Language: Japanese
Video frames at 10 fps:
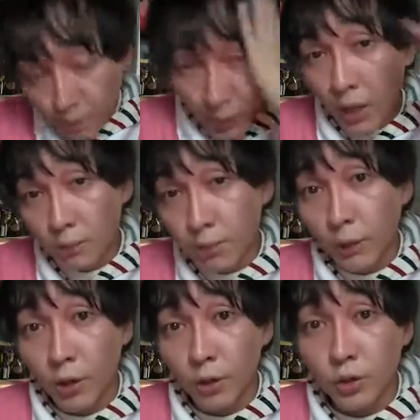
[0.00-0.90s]

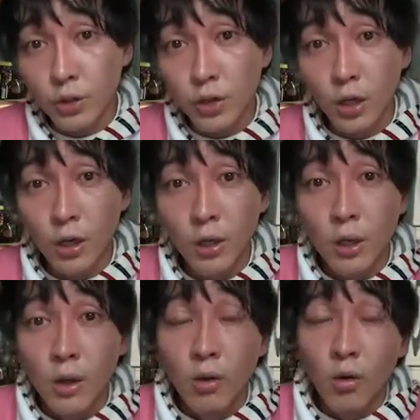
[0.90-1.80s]
バンバンやるってさ、
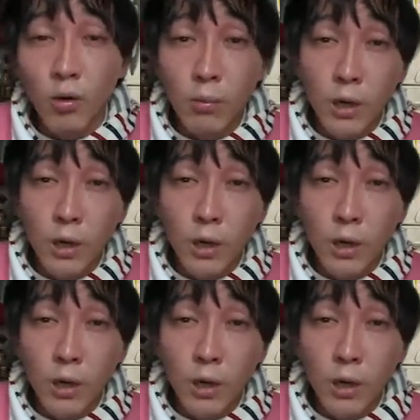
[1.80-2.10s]
お